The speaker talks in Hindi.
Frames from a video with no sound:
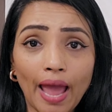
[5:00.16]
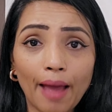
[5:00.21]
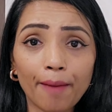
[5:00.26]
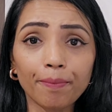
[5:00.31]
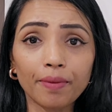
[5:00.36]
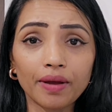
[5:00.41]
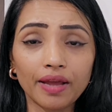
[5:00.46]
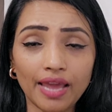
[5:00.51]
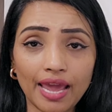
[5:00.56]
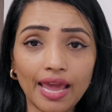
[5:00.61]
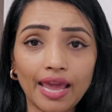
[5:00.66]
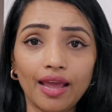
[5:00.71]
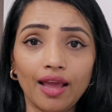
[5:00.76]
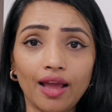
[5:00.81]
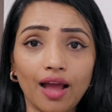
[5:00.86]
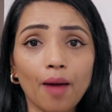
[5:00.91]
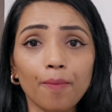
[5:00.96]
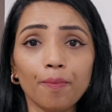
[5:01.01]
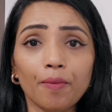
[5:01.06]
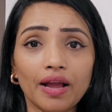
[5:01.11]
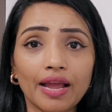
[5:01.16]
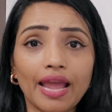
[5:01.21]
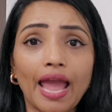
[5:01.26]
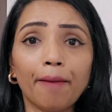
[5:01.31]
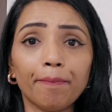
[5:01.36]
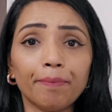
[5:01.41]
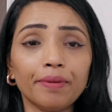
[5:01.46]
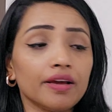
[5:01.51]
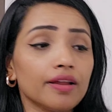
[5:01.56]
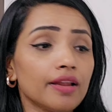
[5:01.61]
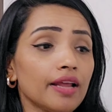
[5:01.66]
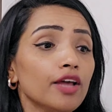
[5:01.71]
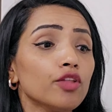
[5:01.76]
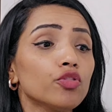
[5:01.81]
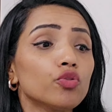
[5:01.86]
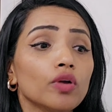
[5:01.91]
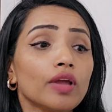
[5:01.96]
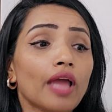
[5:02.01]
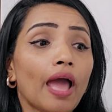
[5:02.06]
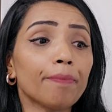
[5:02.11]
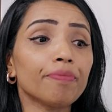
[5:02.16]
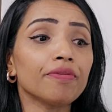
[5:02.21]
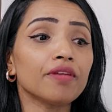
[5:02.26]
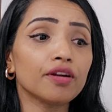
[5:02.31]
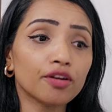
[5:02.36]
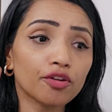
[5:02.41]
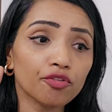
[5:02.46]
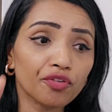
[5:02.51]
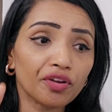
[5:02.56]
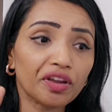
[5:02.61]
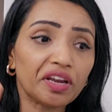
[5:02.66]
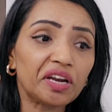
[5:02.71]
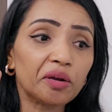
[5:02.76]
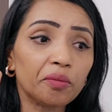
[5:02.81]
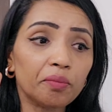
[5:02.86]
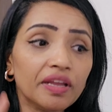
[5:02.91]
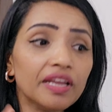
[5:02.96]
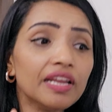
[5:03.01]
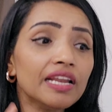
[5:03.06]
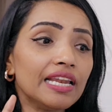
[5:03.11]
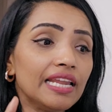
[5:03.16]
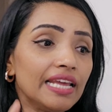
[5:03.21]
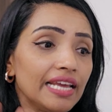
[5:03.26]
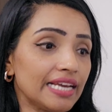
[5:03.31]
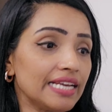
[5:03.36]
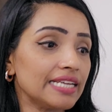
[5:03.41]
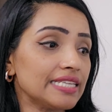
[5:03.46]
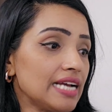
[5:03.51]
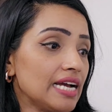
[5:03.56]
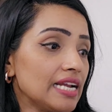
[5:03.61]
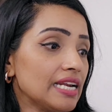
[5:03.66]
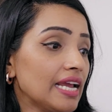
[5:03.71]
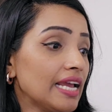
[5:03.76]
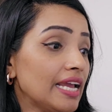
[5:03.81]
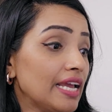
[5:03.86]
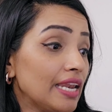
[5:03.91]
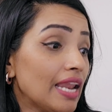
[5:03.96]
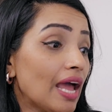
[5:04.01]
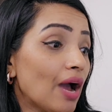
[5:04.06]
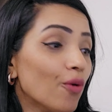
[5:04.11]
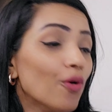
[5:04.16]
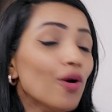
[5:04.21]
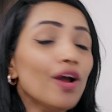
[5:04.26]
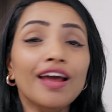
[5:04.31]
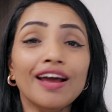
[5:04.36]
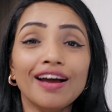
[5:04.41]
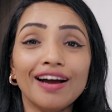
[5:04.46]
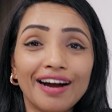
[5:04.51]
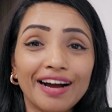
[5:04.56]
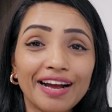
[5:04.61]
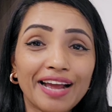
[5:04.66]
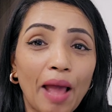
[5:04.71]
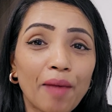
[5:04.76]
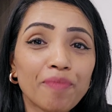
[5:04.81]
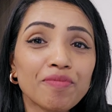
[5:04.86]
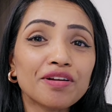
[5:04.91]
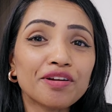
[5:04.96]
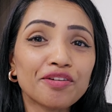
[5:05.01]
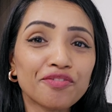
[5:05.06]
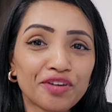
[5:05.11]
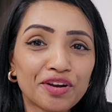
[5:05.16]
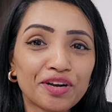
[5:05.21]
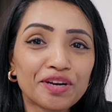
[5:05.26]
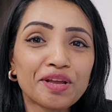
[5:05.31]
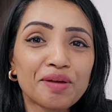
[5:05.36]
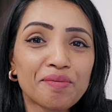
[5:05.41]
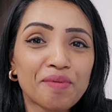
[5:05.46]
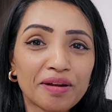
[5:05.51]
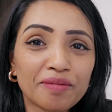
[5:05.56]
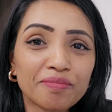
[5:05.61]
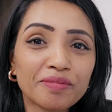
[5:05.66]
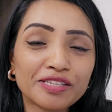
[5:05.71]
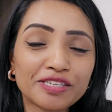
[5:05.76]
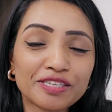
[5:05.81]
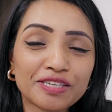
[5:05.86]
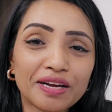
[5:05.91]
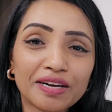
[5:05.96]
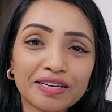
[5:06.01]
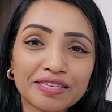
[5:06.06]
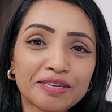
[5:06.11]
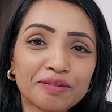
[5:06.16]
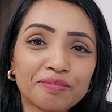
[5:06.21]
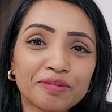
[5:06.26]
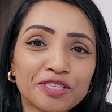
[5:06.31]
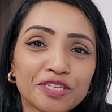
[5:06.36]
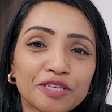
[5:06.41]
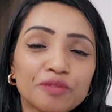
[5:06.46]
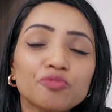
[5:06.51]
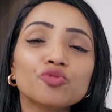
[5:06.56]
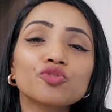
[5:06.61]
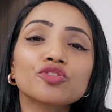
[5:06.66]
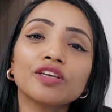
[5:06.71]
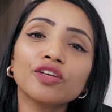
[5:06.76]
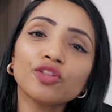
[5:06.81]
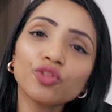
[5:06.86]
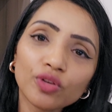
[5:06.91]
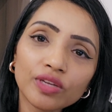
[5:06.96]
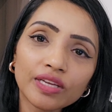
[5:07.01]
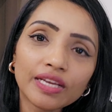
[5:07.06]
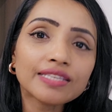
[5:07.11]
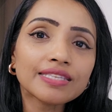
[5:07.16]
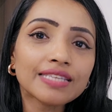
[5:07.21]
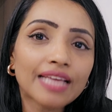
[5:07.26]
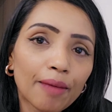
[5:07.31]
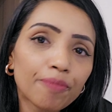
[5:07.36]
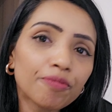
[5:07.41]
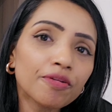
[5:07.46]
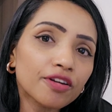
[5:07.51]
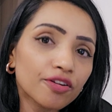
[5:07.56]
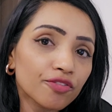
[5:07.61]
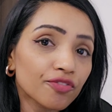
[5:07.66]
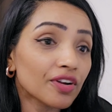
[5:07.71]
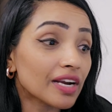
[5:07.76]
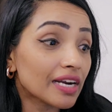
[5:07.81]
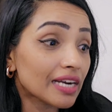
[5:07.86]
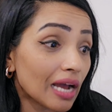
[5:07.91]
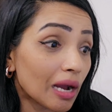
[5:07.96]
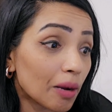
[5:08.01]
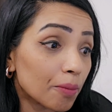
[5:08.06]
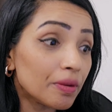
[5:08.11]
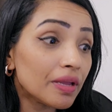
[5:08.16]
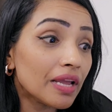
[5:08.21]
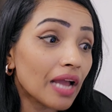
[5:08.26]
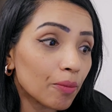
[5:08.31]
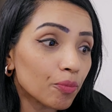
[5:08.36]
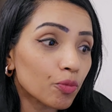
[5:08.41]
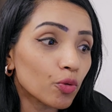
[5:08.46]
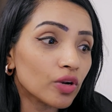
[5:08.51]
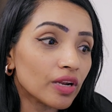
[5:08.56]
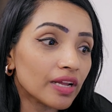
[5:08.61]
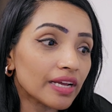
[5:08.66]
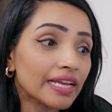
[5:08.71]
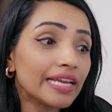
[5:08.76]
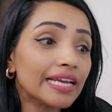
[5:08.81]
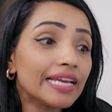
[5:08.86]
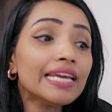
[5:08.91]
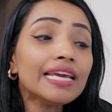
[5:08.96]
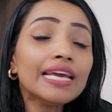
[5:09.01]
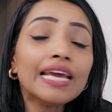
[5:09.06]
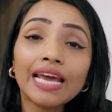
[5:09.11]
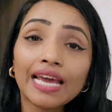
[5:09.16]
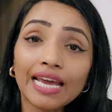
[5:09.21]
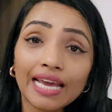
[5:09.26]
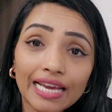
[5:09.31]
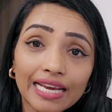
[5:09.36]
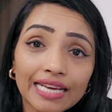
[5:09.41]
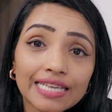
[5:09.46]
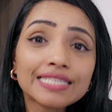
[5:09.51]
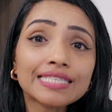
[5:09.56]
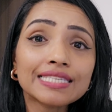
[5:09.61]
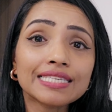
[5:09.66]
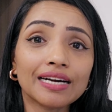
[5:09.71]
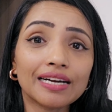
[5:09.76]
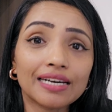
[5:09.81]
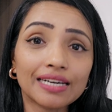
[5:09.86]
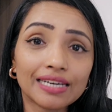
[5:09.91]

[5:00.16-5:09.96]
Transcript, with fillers: गैप है आपका गैप ईयर है तो गैप सर्टिफिकेट भी लेके जाना है नाउ गैप सर्टिफिकेट के बारे में अक्सर बच्चे पूछ रहे हैं तो यस गैप सर्टिफिकेट अभी आपको लगेगी इस